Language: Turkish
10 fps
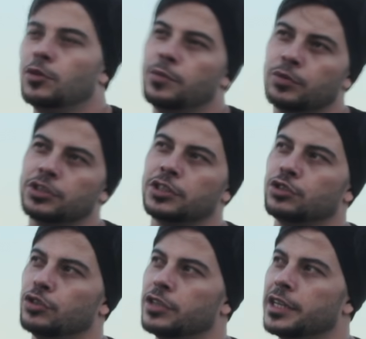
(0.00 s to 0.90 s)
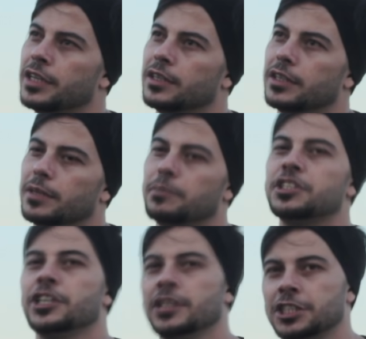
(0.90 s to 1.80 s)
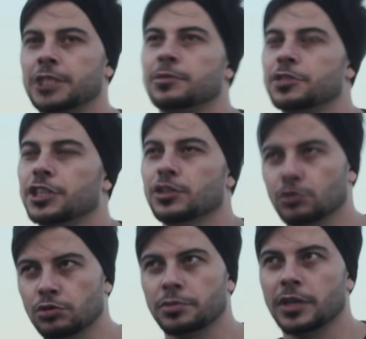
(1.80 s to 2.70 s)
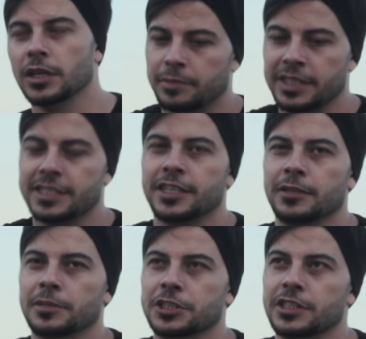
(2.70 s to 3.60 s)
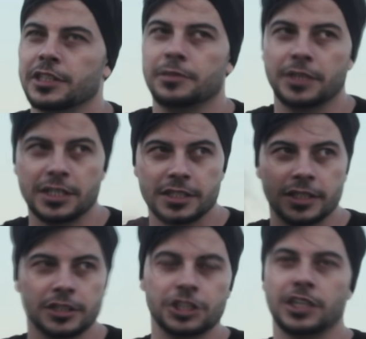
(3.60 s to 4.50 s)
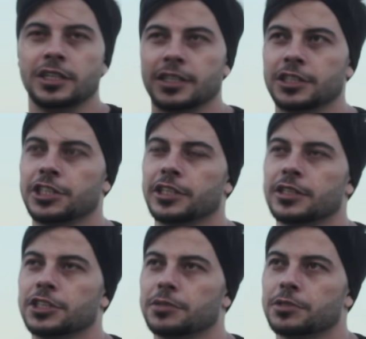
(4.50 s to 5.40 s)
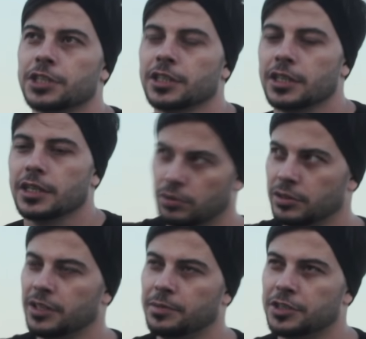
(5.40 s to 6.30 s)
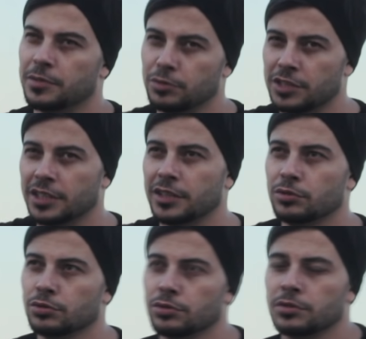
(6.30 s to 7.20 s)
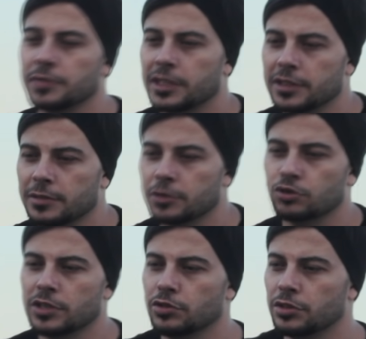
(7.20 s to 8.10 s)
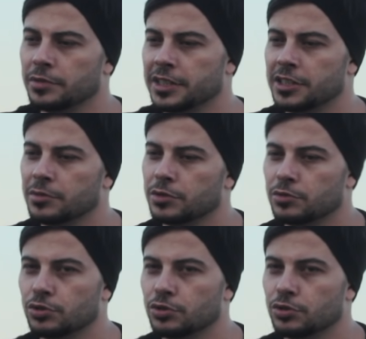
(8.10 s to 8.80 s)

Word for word: O projede şöyle bir challenge gibi bir şey YouTube'a. Bilgisayar başında değil biraz daha dışarılarda çekilecek bir şey. Onu yapacağım. Bunu zaten duyururum ileride ama şu an söylemek istemiyorum.